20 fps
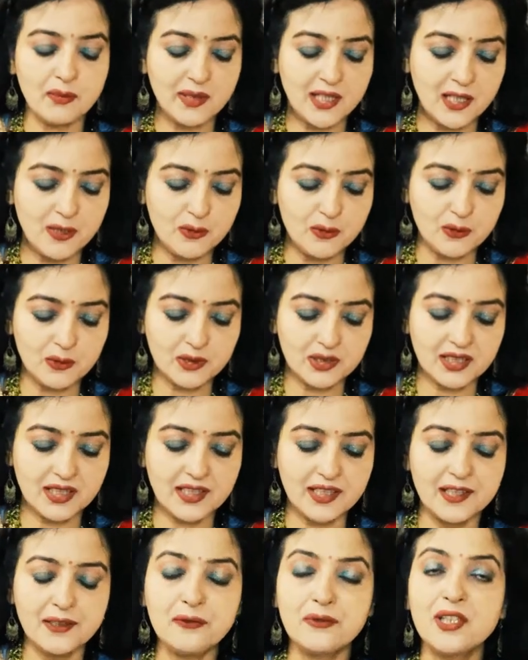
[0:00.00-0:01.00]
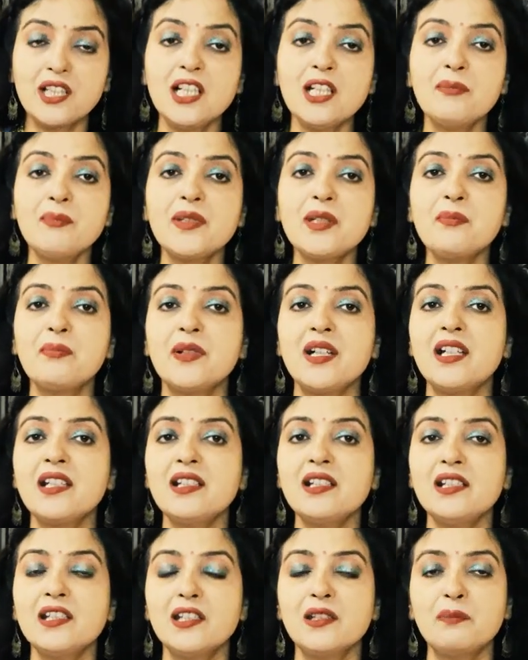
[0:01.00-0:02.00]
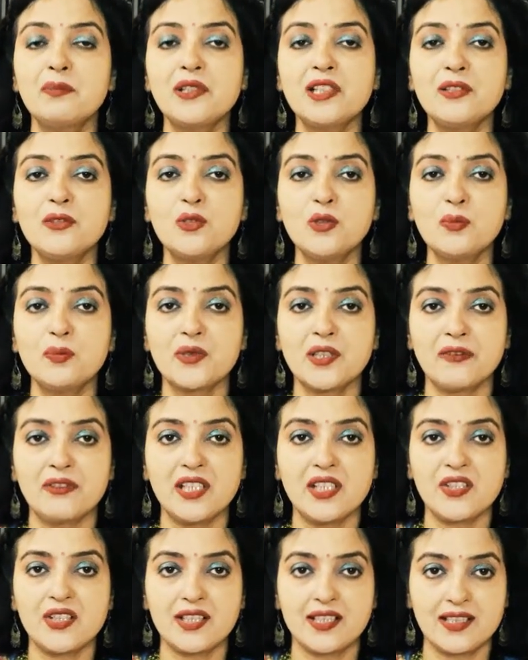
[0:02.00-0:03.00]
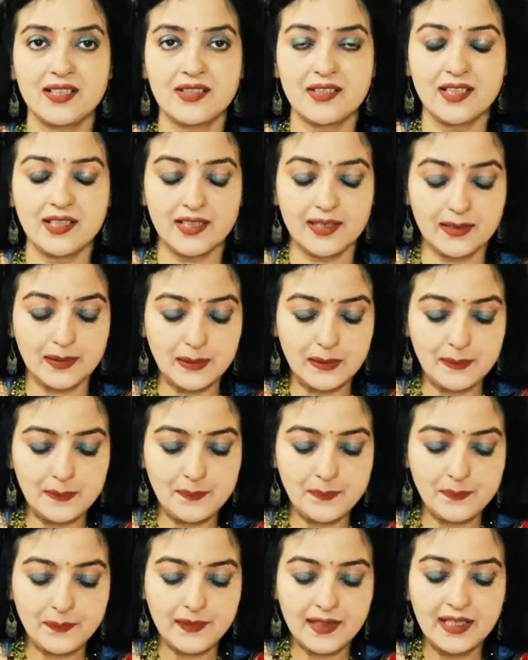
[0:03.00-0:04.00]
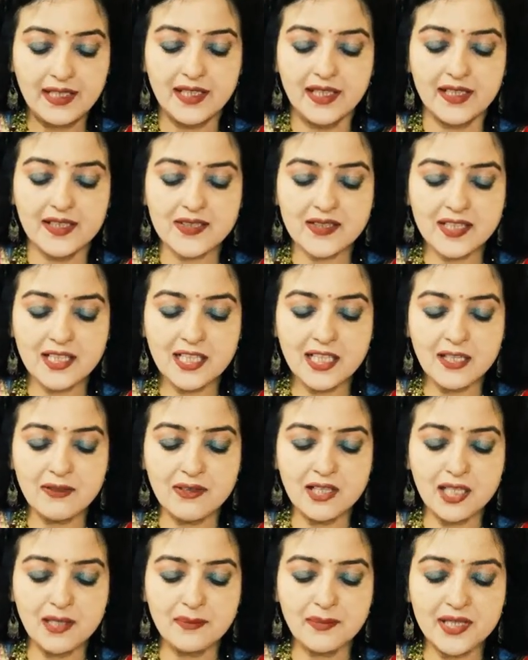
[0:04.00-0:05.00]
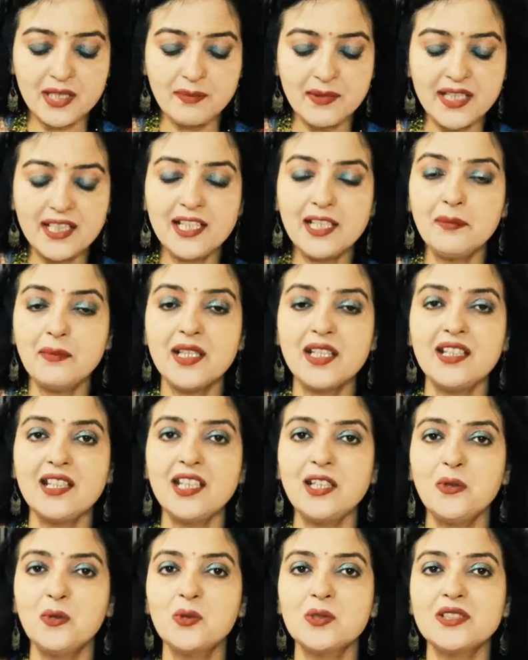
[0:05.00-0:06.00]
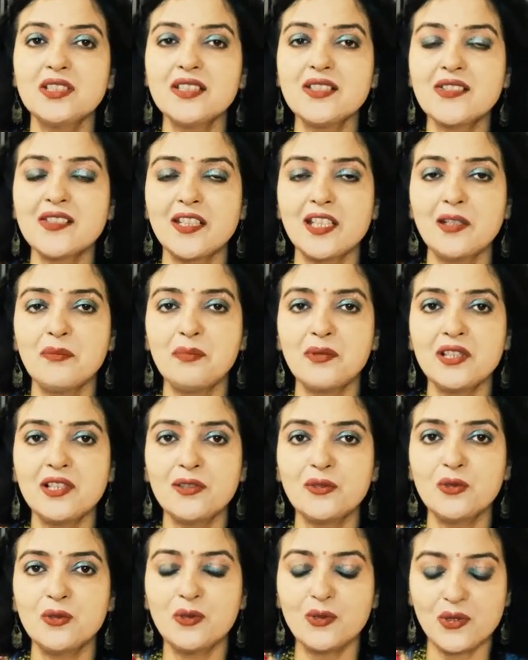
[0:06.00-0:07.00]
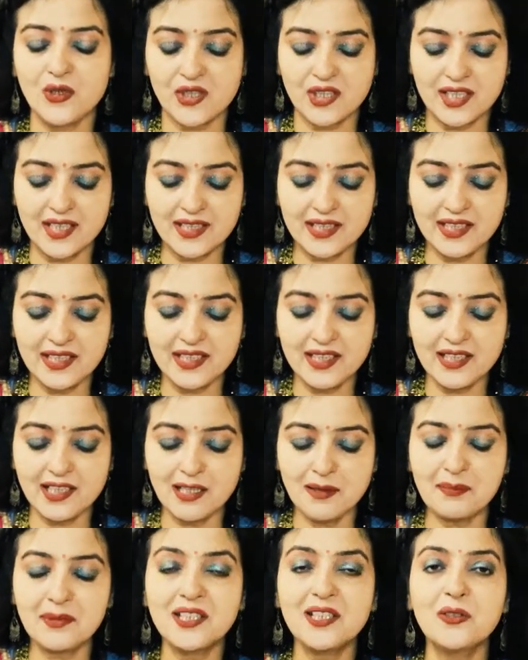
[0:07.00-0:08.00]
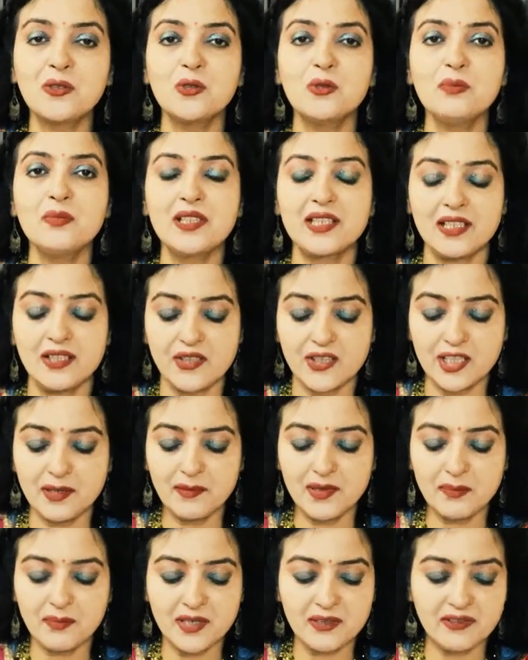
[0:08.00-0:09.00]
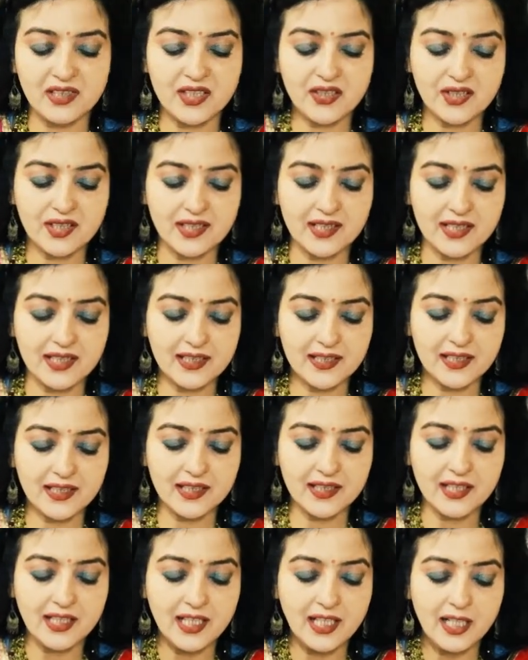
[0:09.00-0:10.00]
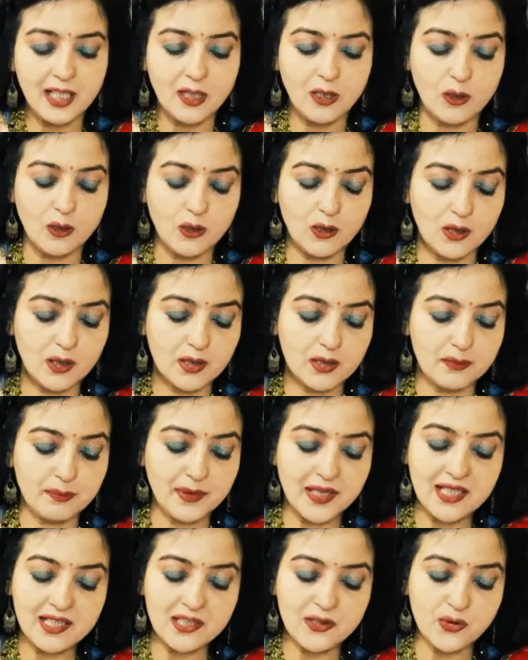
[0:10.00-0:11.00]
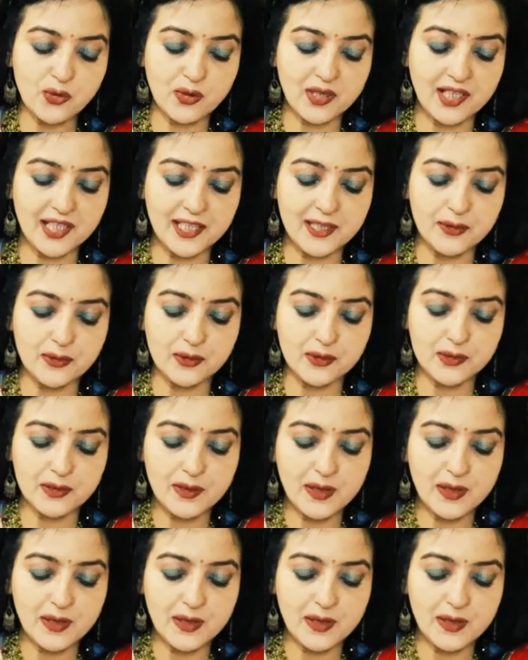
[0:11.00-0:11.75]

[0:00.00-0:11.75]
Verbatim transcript: भाव होता है वहाँ पे 12 अप्रैल को प्रवेश कर जाएंगे इसके अलावा अप्रैल महीने में ही 29 अप्रैल को शनि आपके कुंभ राशि में प्रवेश करेंगे और 12 जुलाई को